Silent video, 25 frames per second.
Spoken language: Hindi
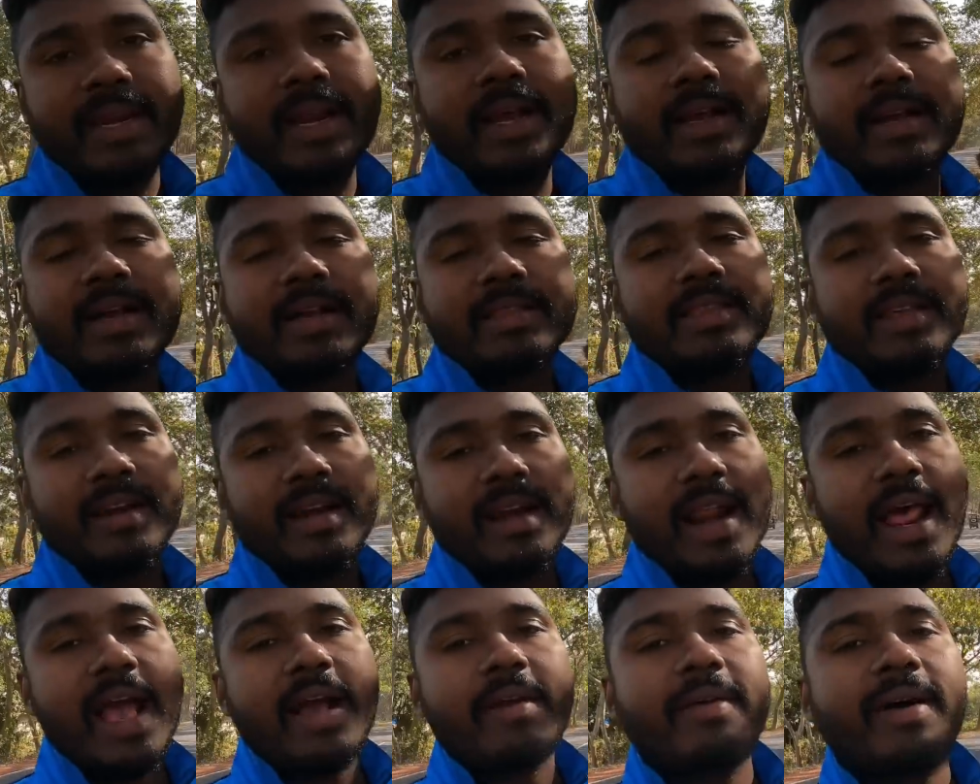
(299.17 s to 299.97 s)
इतना
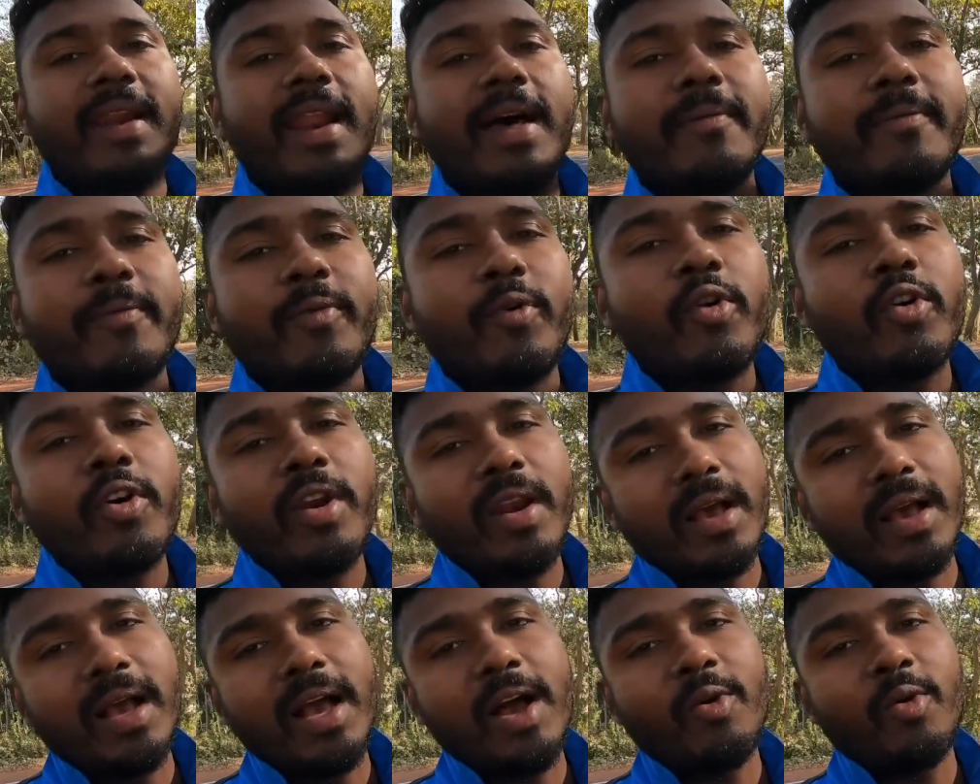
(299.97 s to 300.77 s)
खतरनाक वाला भूख
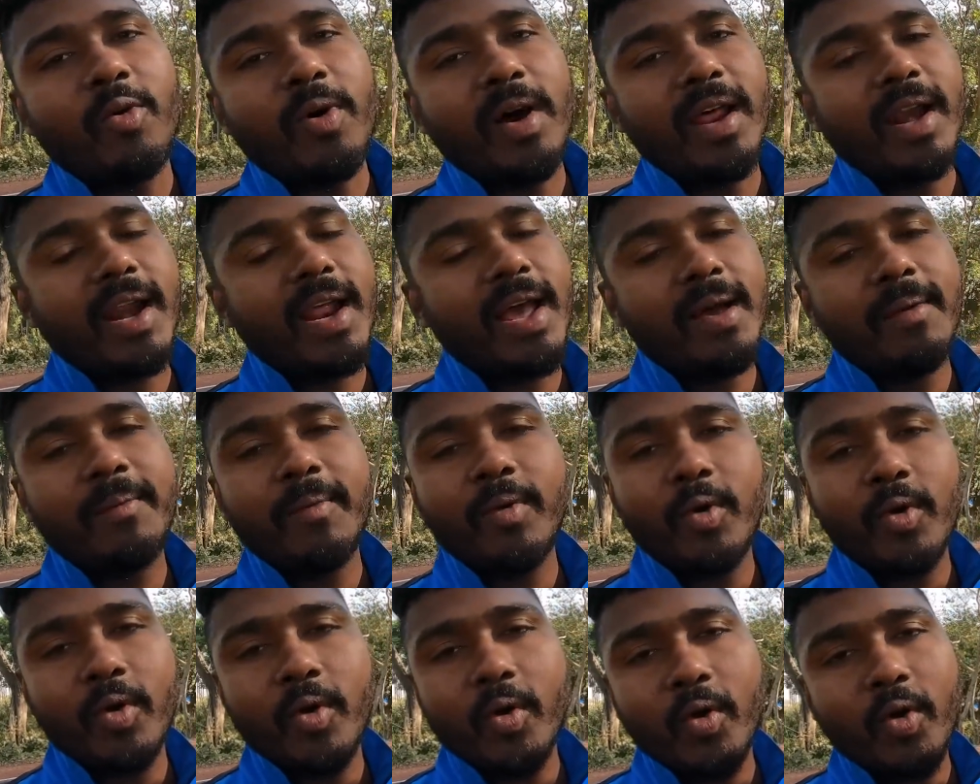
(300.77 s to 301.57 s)
लगा हुआ है ना
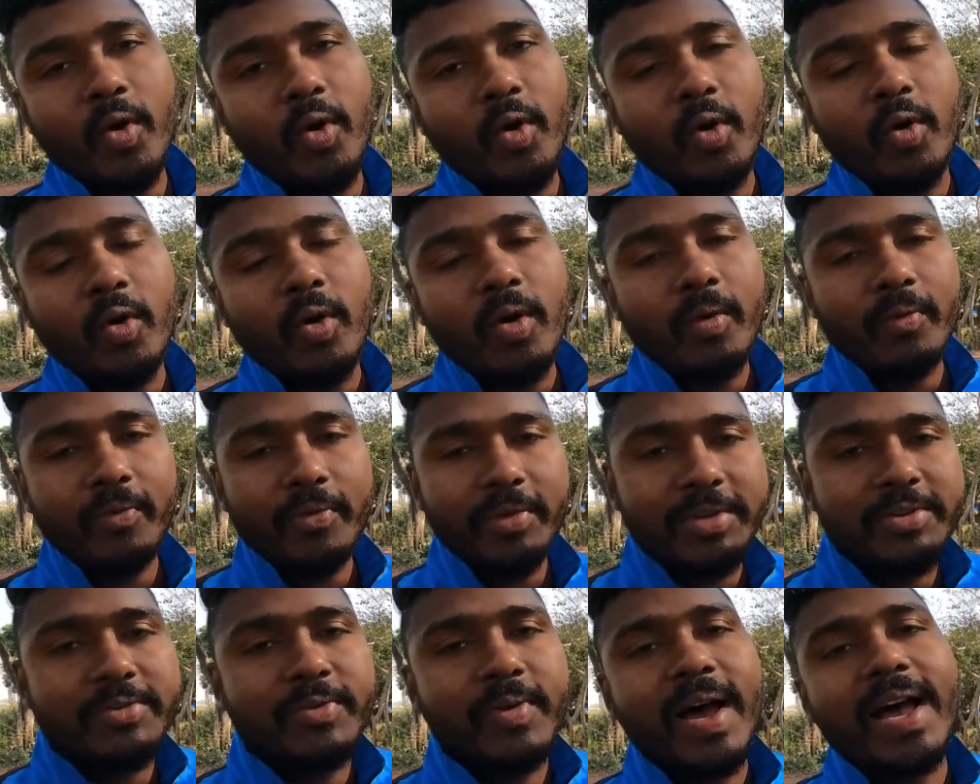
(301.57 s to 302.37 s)
हम लोगों को
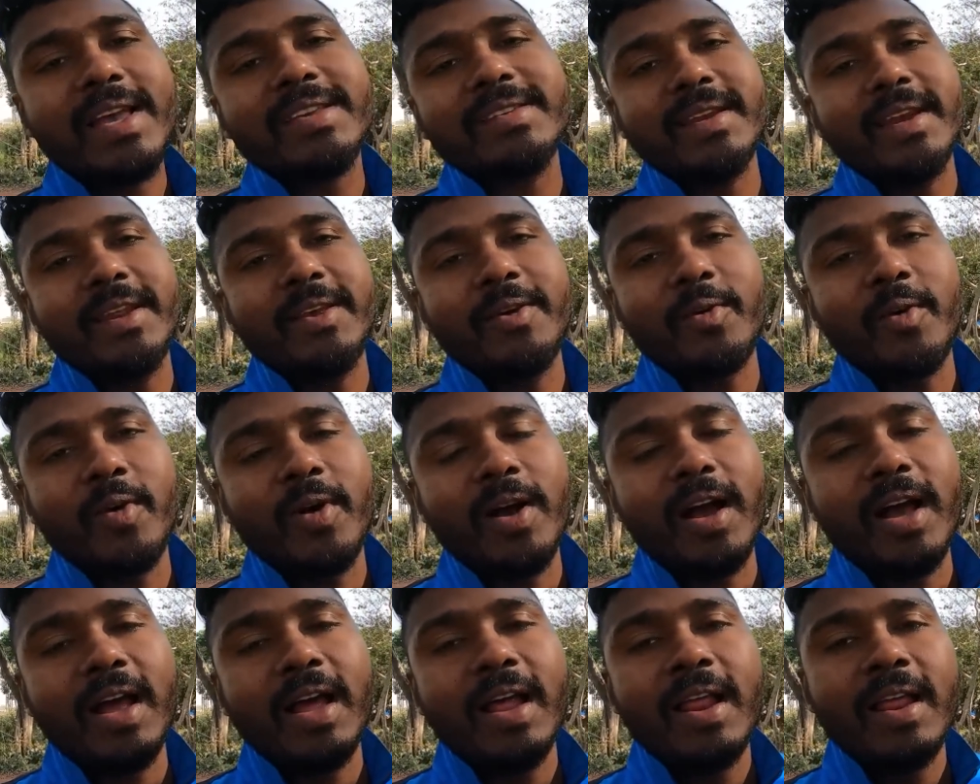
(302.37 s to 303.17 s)
विश्वास नहीं
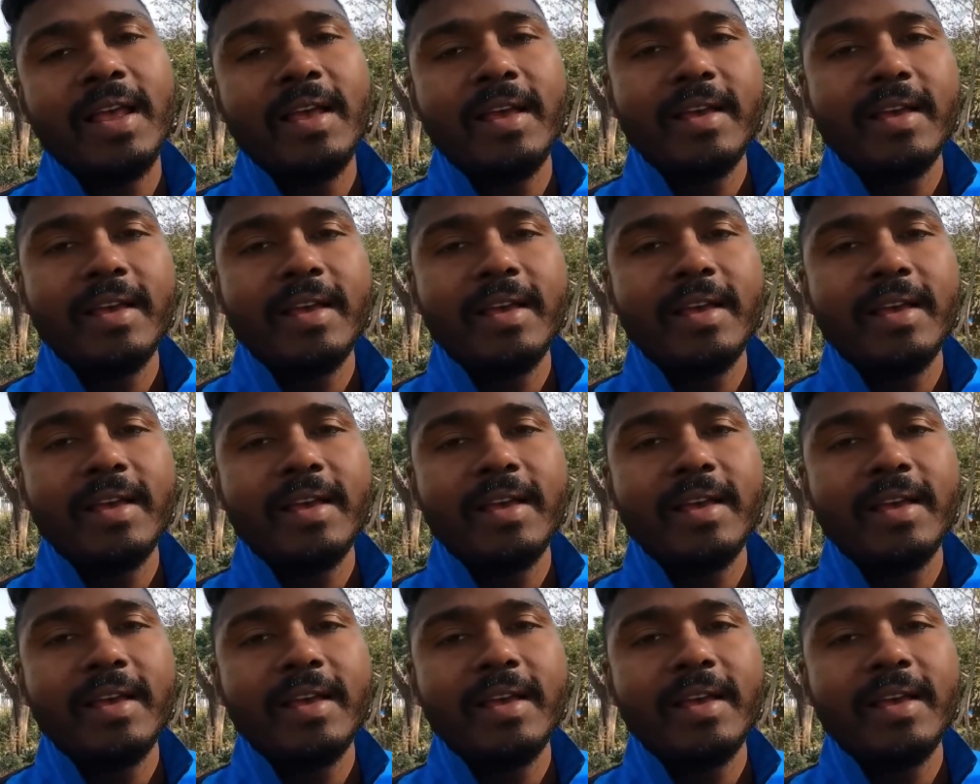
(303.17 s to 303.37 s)
होगा